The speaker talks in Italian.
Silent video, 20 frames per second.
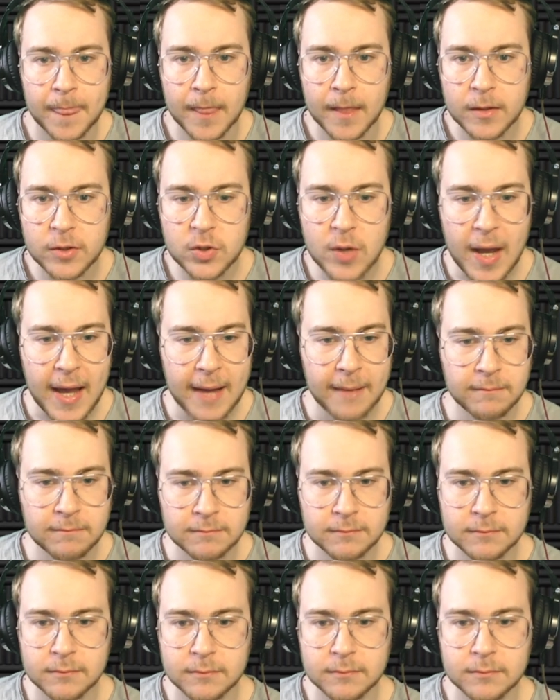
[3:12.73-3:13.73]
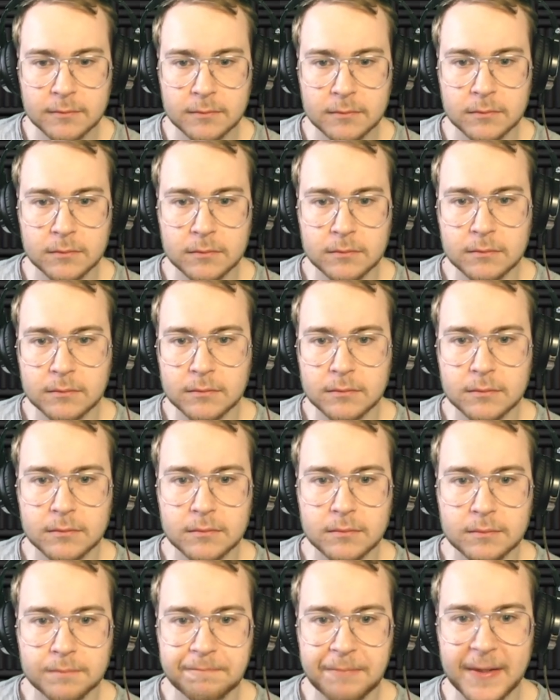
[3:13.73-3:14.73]
Cioè,
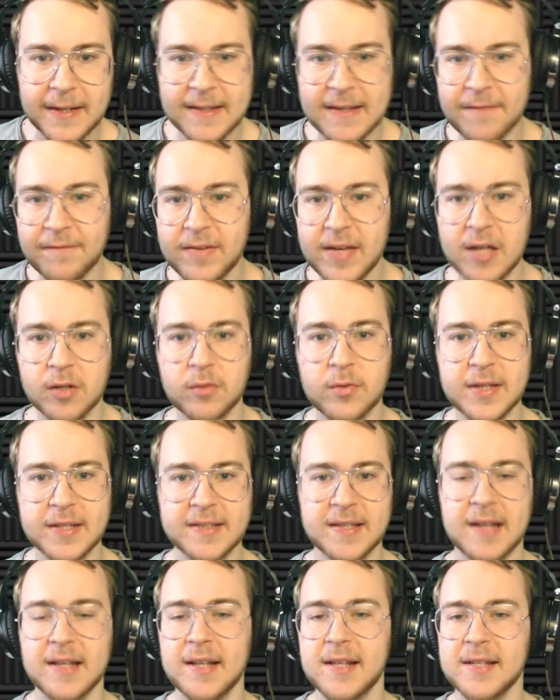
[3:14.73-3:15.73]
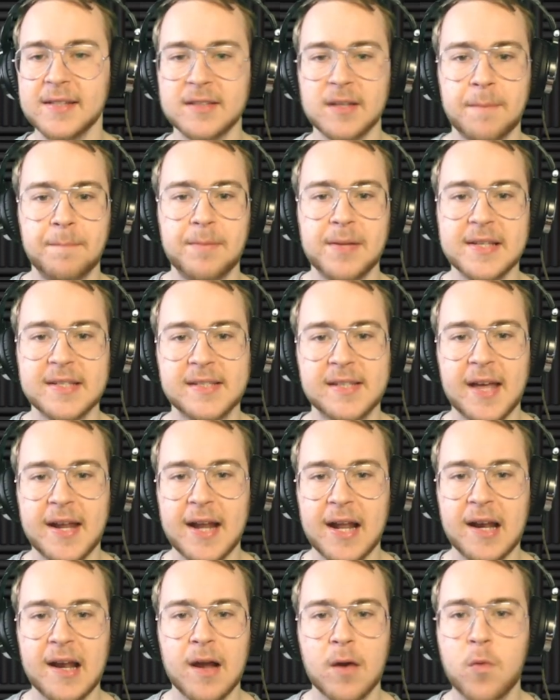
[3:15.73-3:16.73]
per davvero voi state adesso a
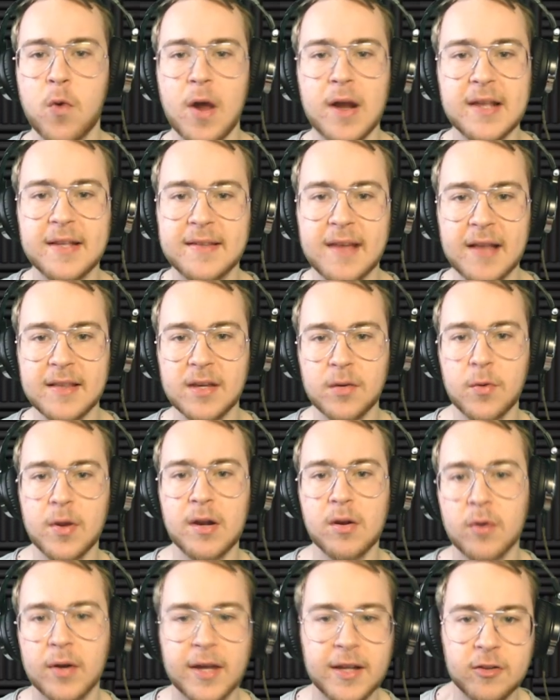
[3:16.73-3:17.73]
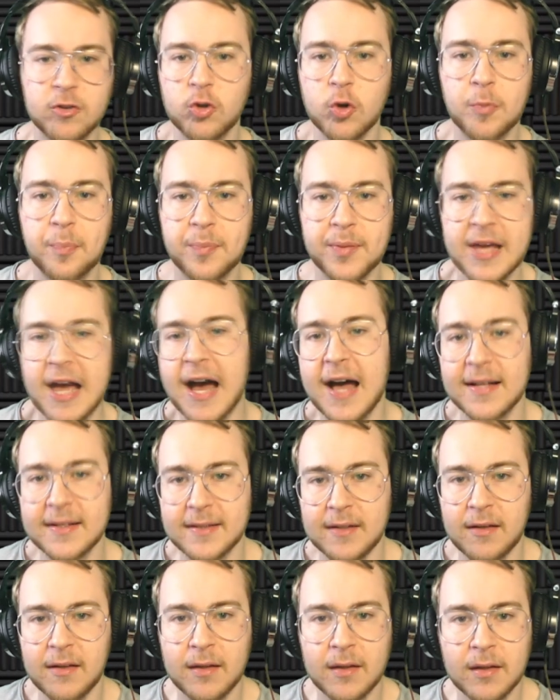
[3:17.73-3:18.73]
pensare alla qualità di quello che
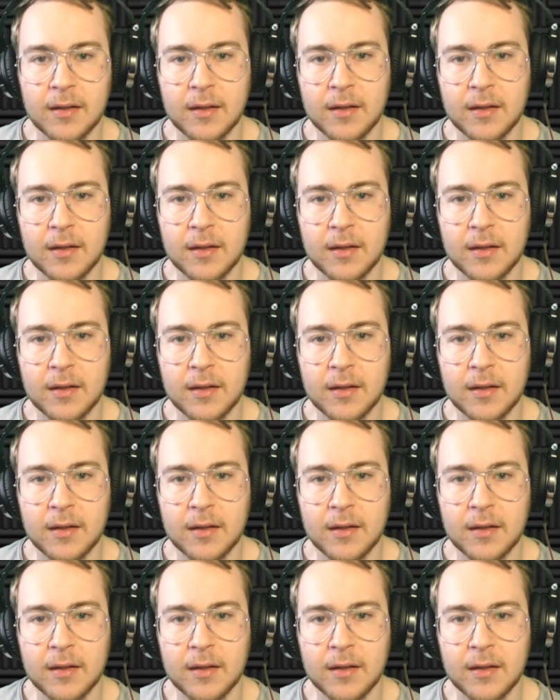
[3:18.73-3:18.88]
doppiate?